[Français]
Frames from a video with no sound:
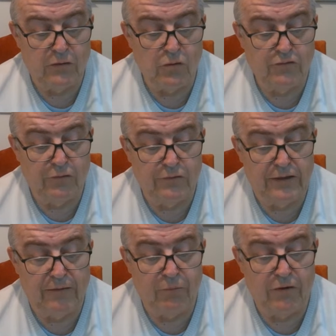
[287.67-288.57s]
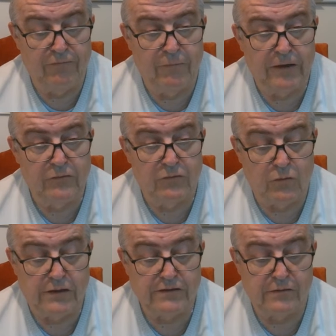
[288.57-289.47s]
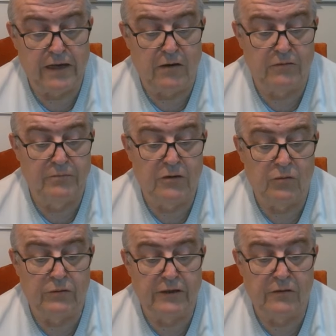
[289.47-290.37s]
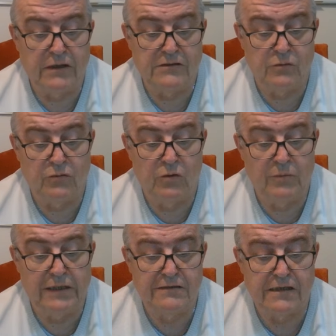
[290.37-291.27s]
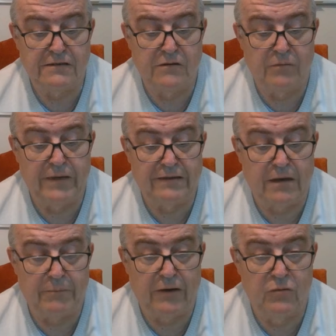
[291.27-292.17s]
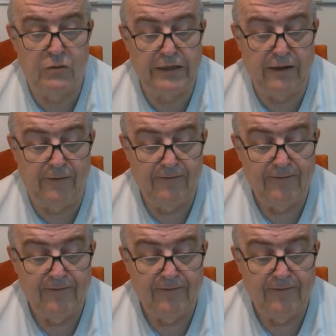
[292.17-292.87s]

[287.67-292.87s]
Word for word: course D pour les femelles de 3 ans, 40 000 euros d'allocation, 2700 mètres à parcourir